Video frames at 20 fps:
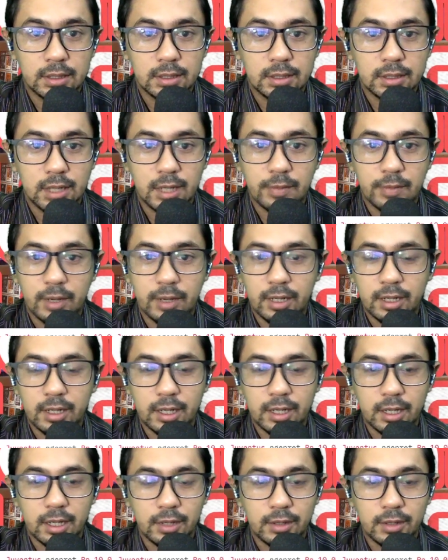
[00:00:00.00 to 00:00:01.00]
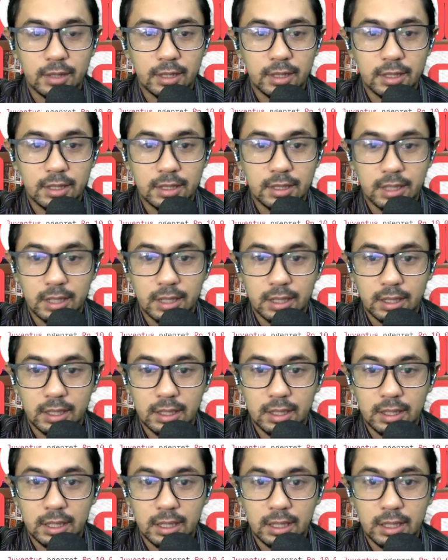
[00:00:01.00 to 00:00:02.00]
Rangga Pranendra di Ngontel
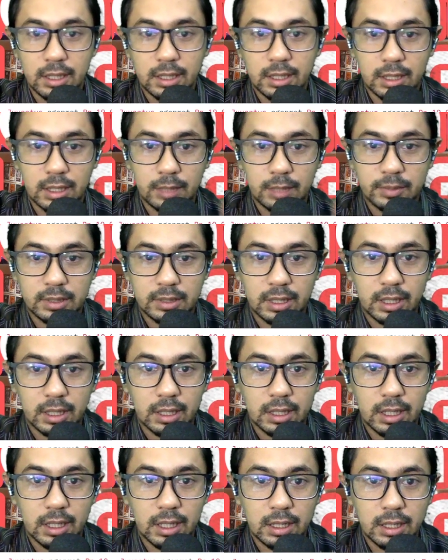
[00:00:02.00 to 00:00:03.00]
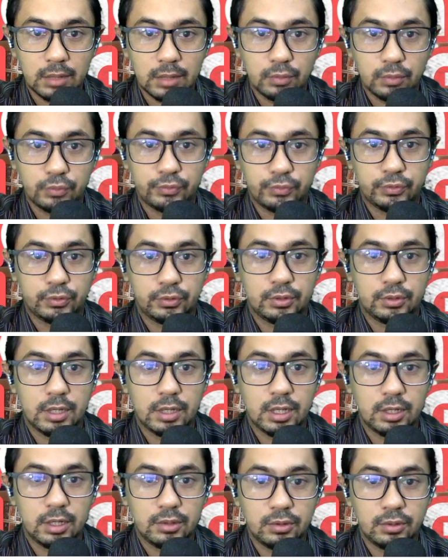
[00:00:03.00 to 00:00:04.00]
GJKT Kali ini kita dapat kenangan dari Uff,
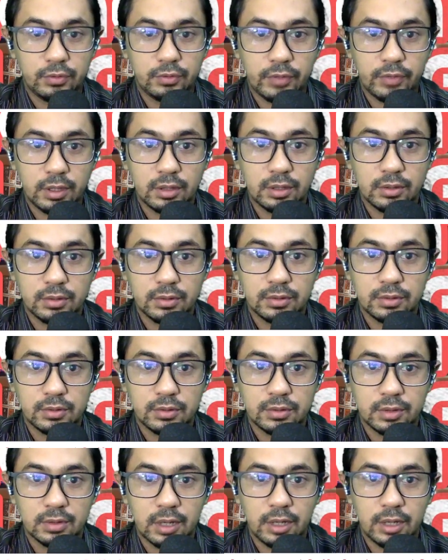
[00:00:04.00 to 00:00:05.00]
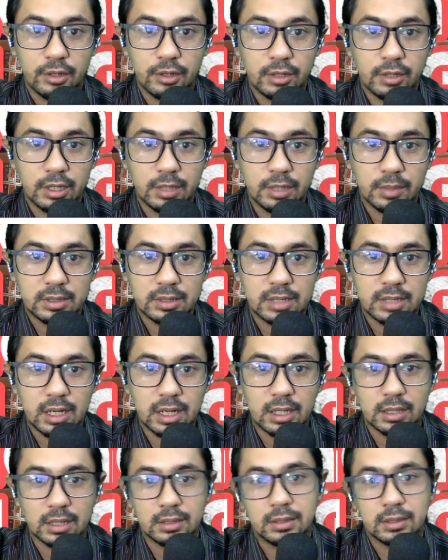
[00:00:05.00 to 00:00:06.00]
dari Juventus Ayo nyanyi Mas
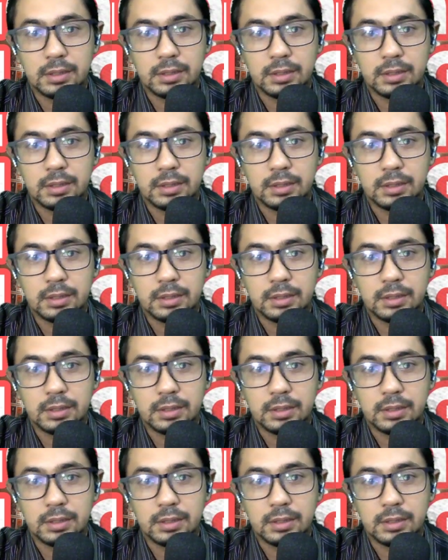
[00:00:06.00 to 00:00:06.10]
Rang